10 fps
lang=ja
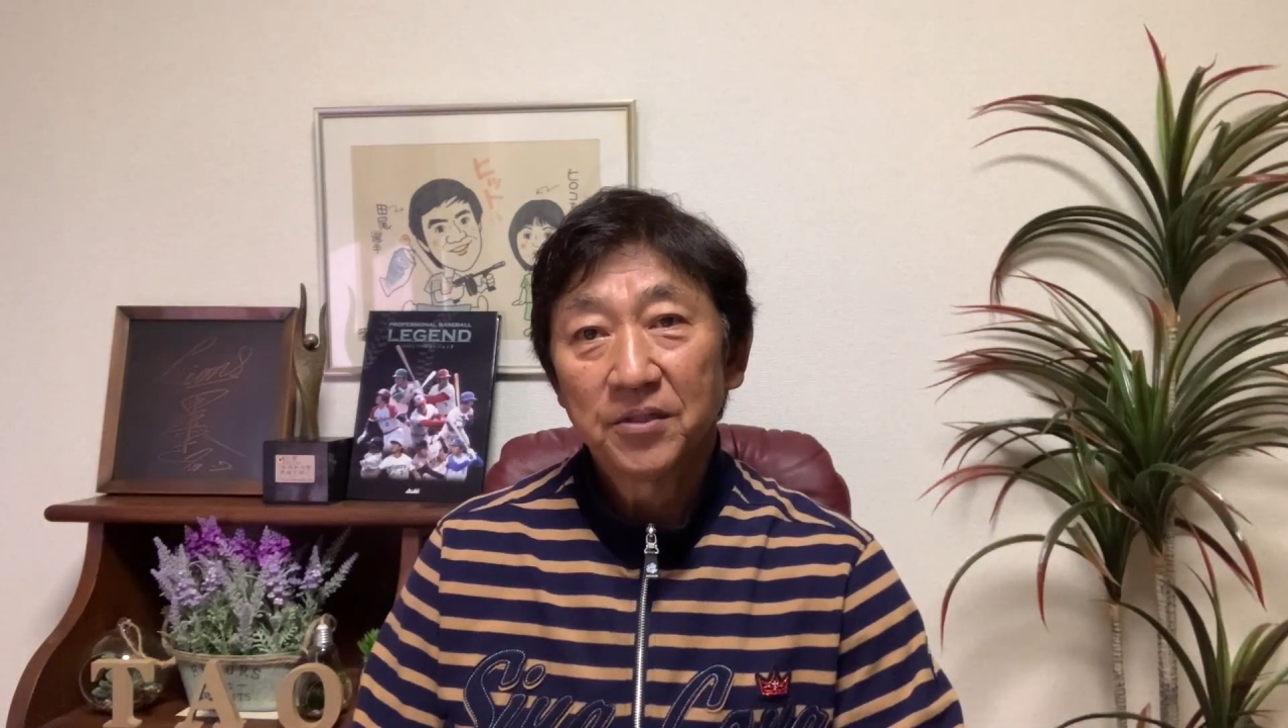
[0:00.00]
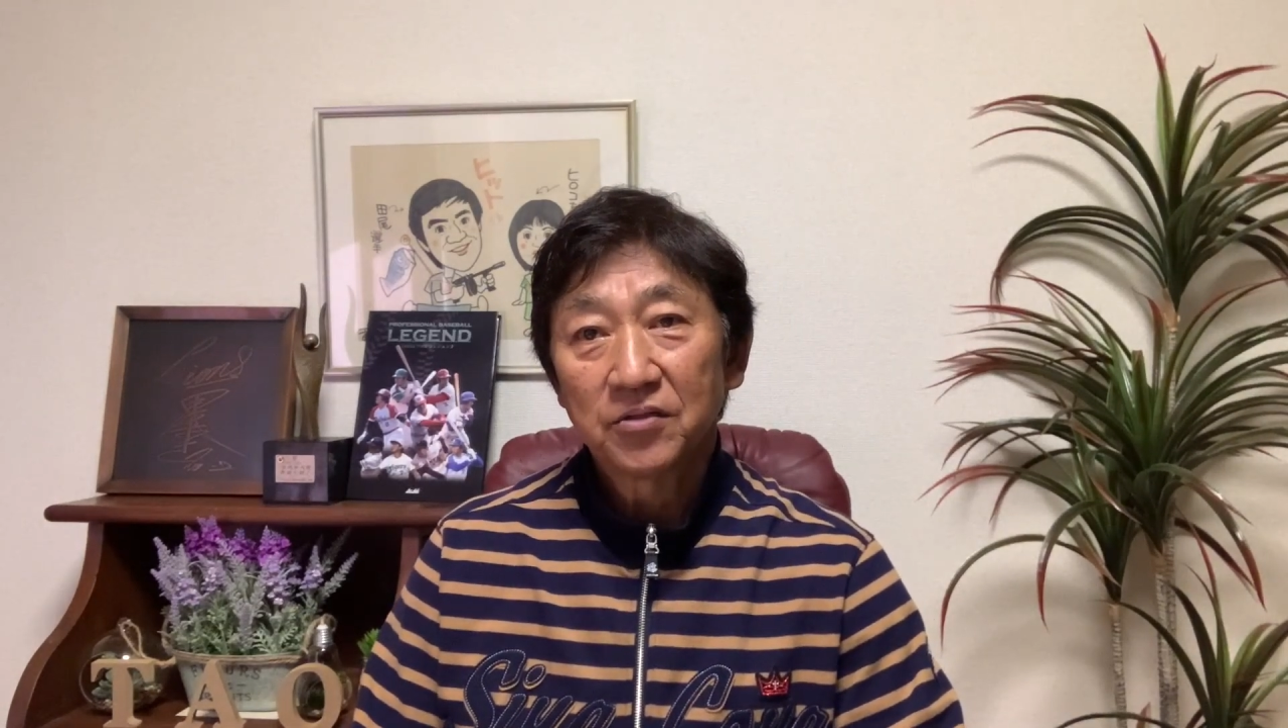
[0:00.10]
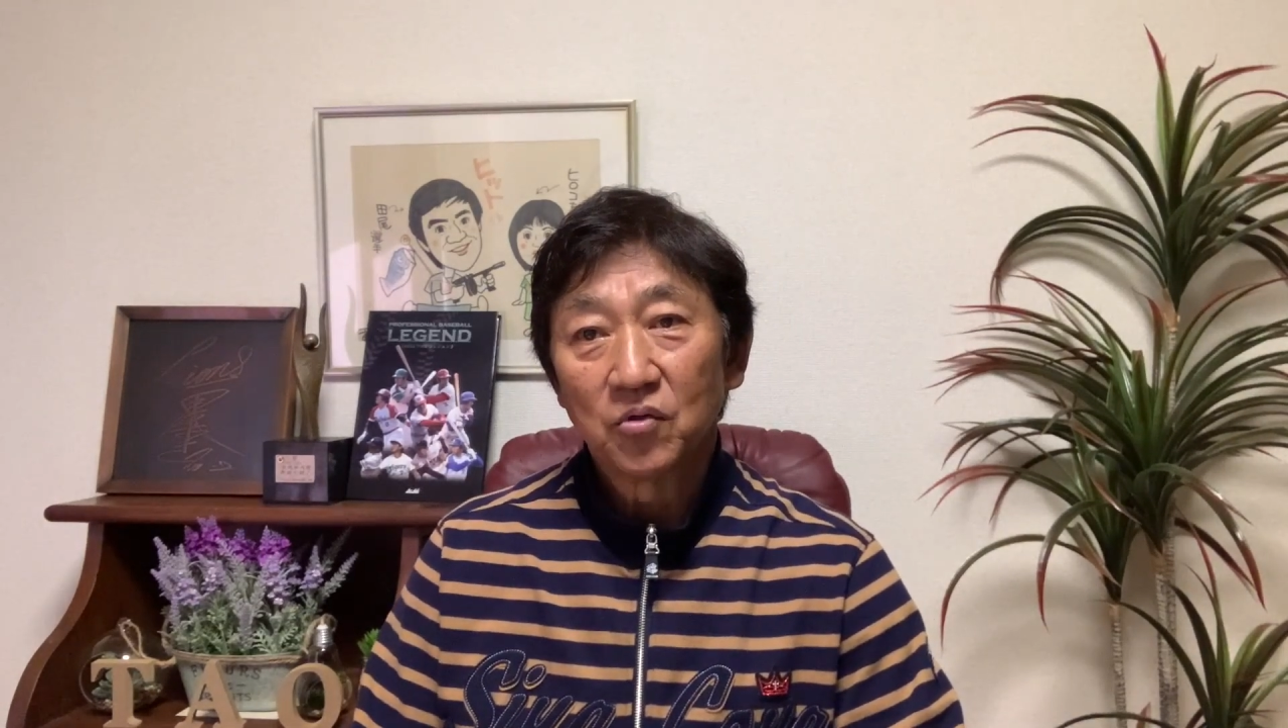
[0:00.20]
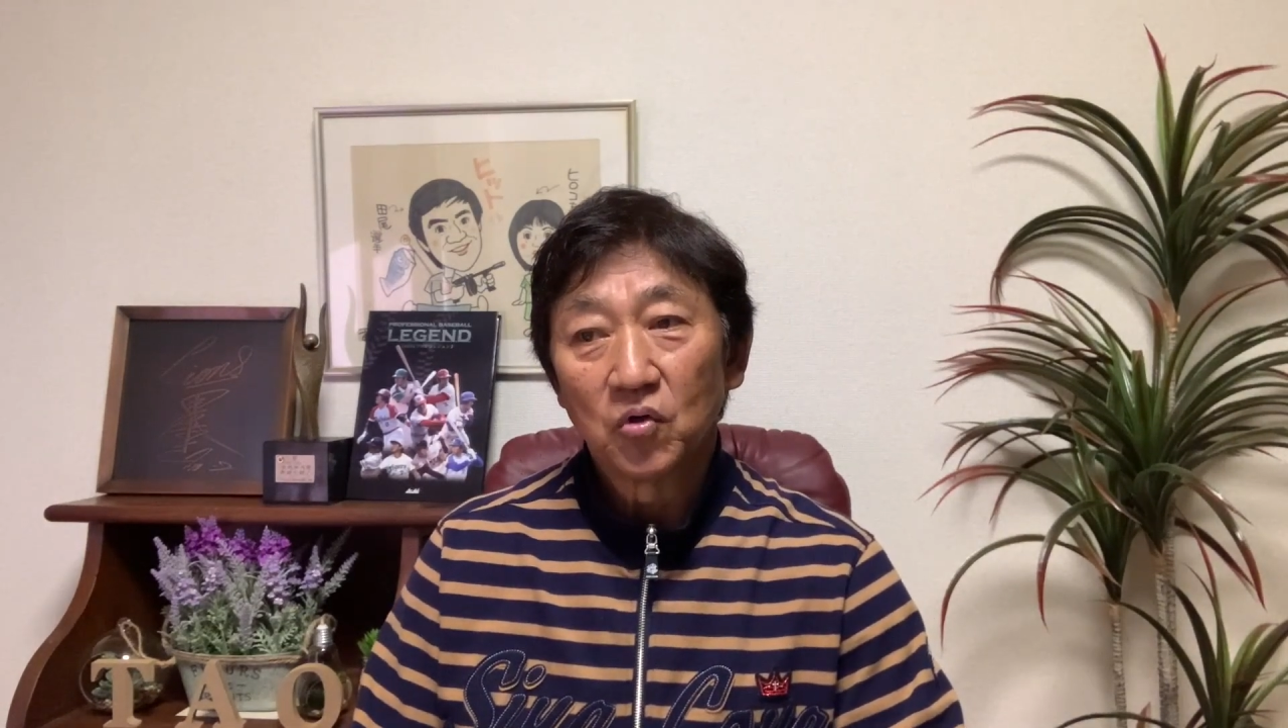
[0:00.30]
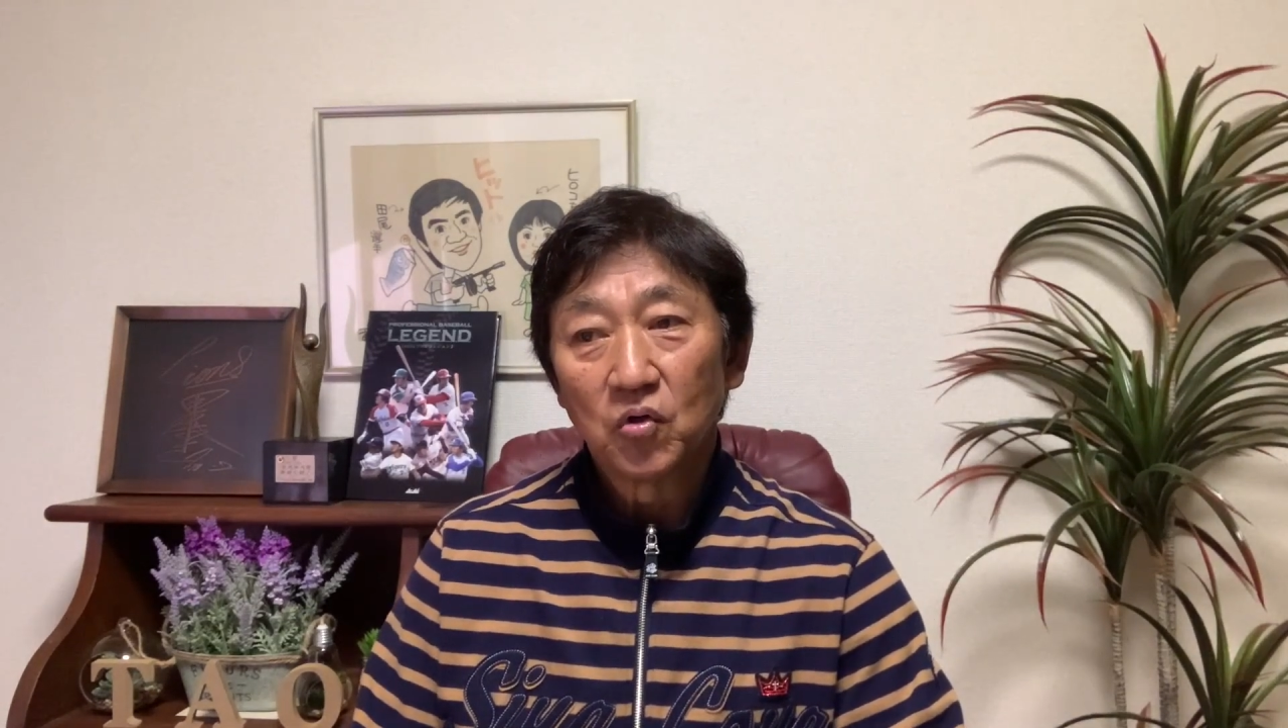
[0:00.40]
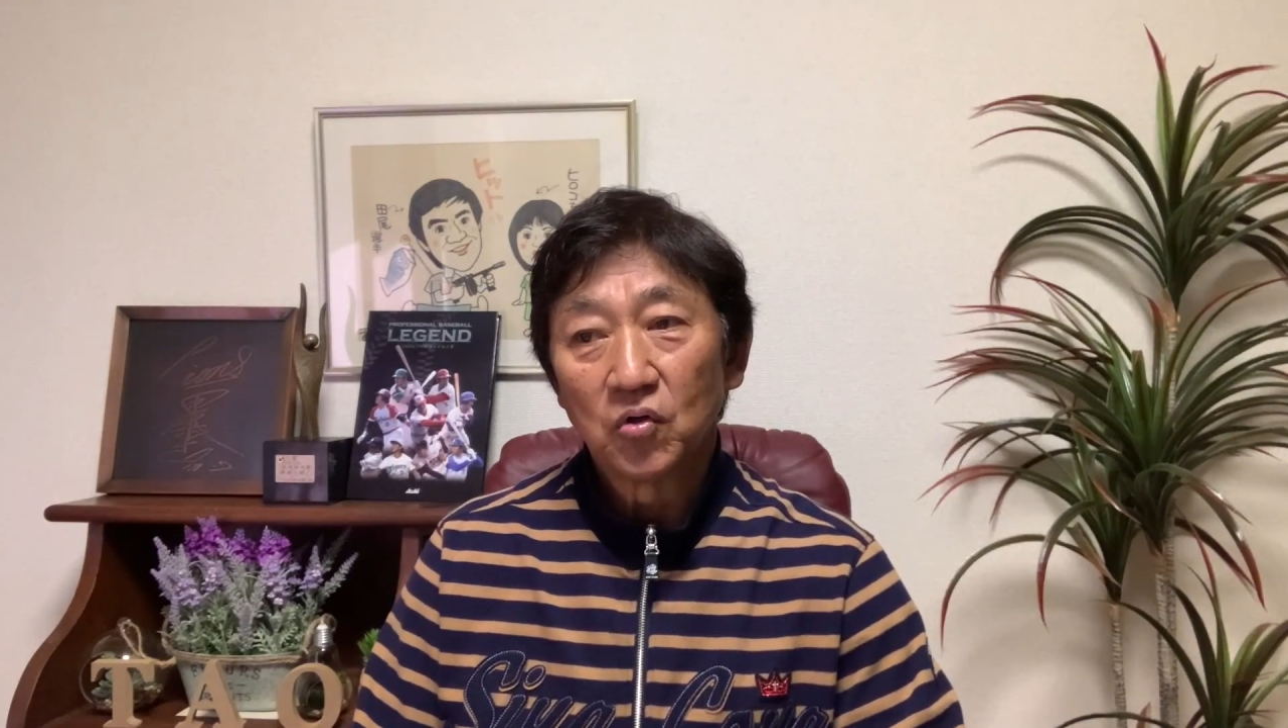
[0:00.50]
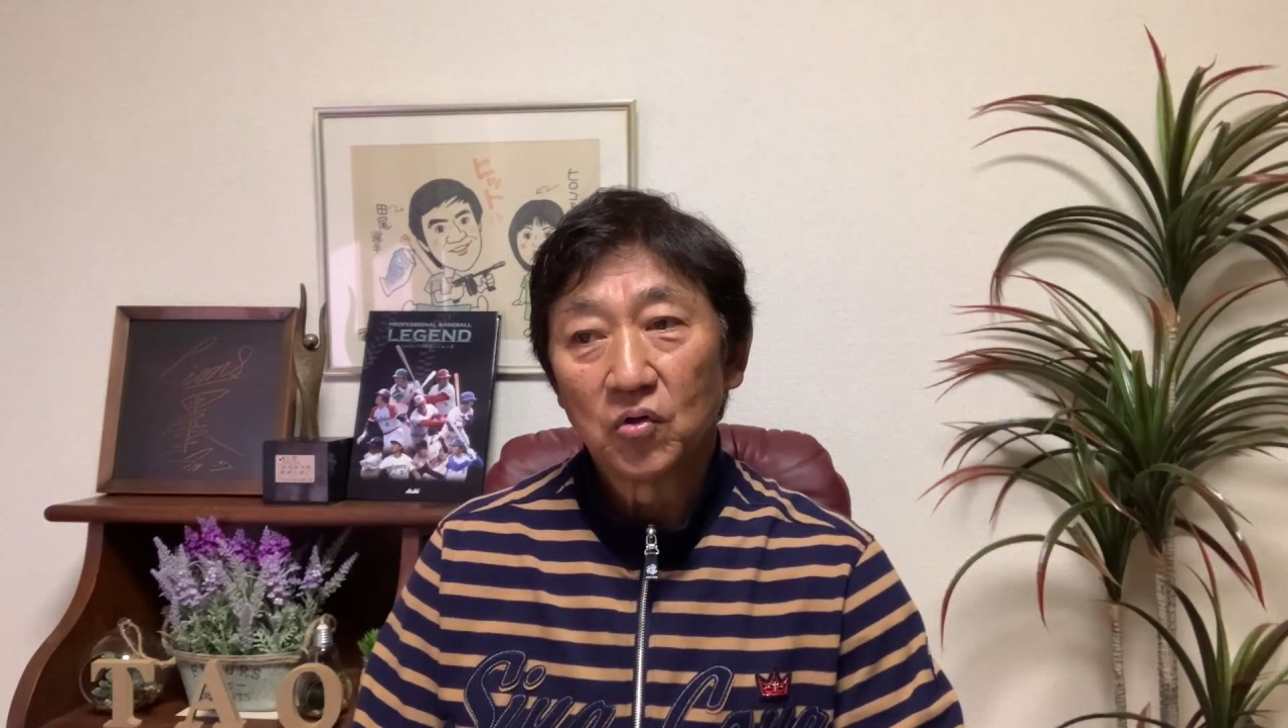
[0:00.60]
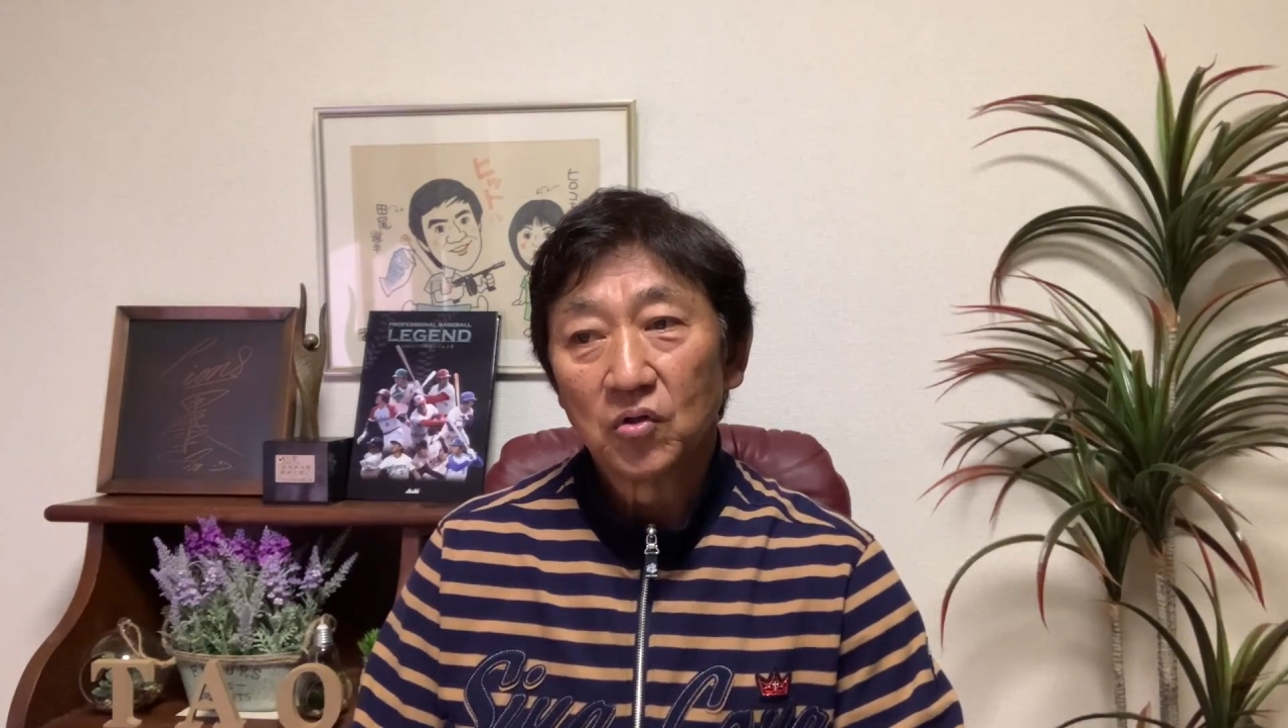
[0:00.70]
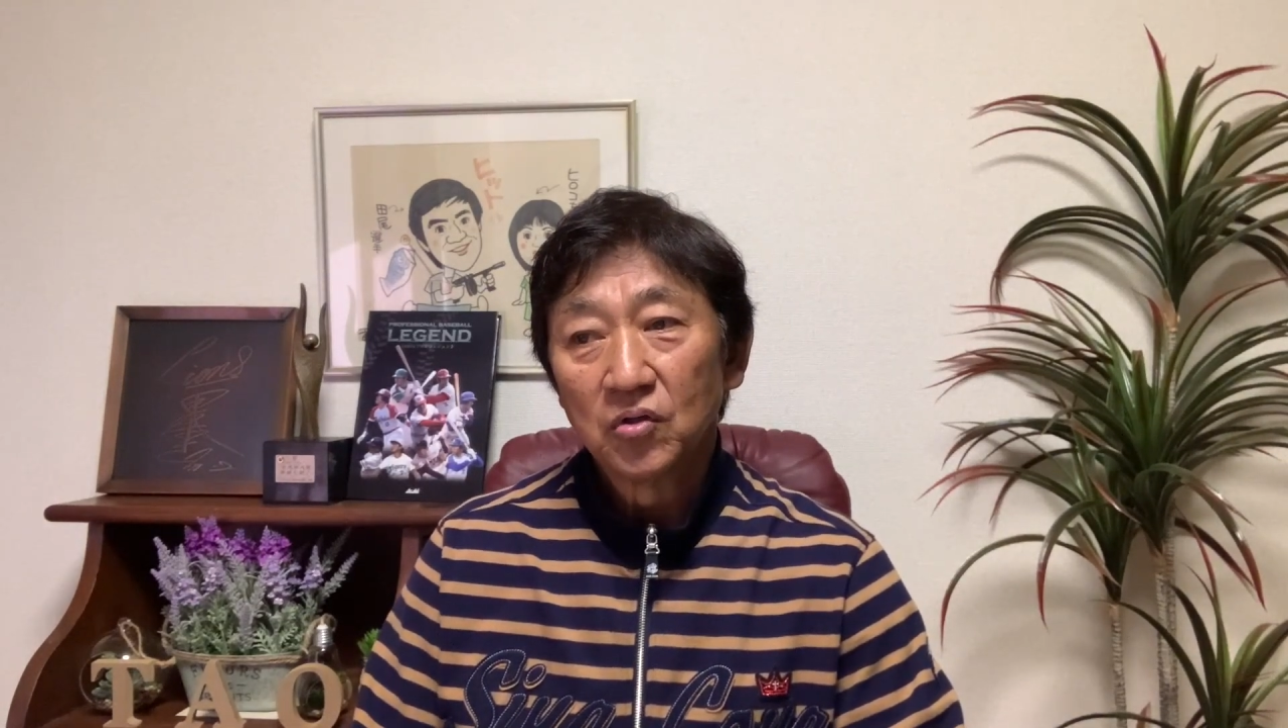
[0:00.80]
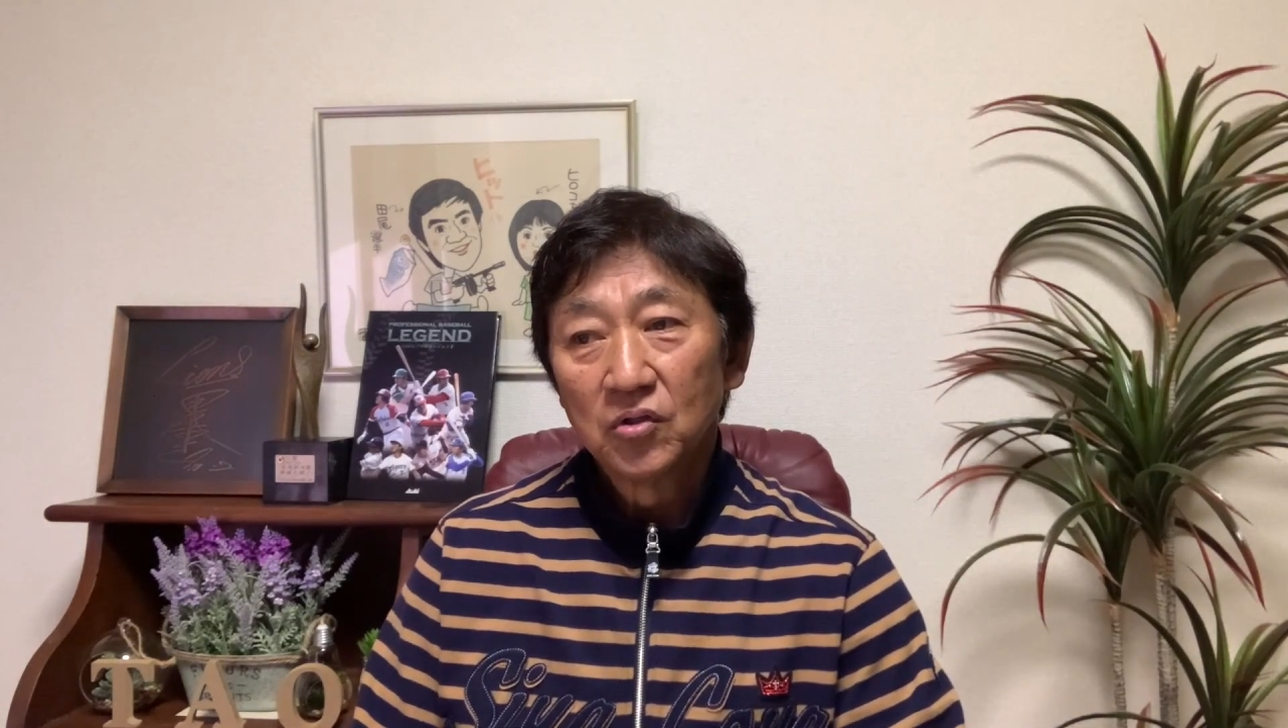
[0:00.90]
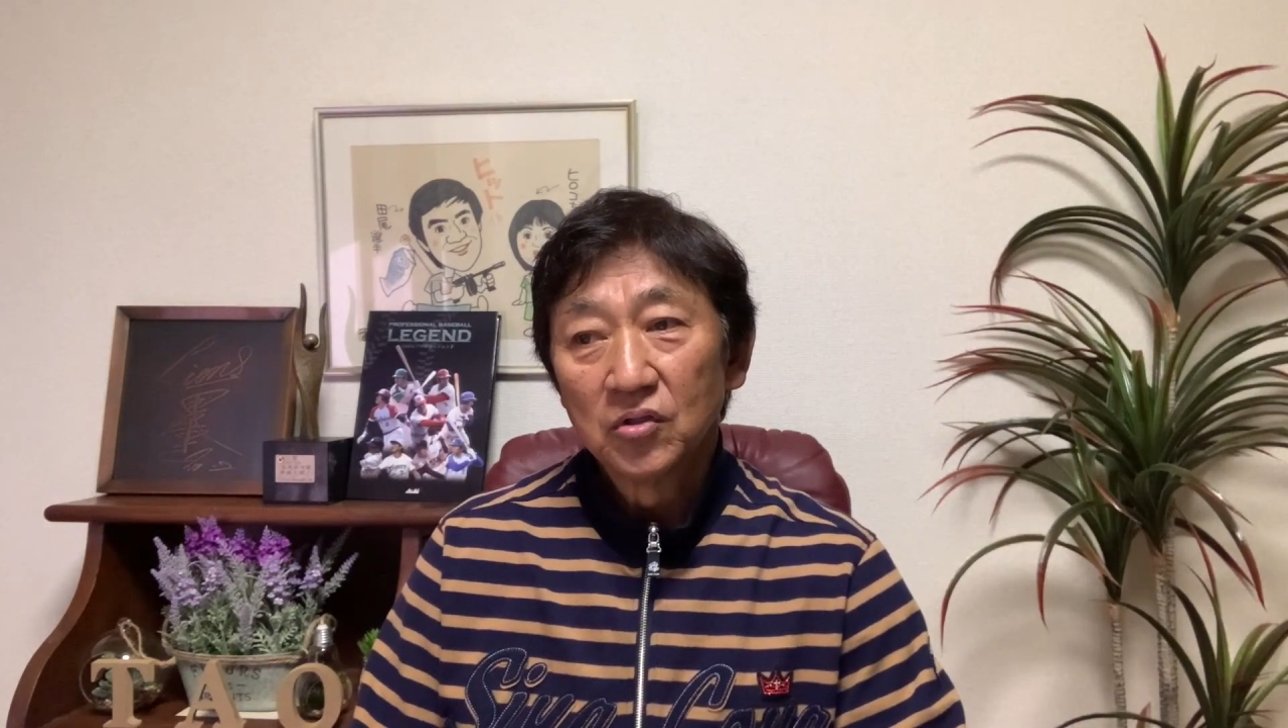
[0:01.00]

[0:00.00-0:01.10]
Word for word: りこう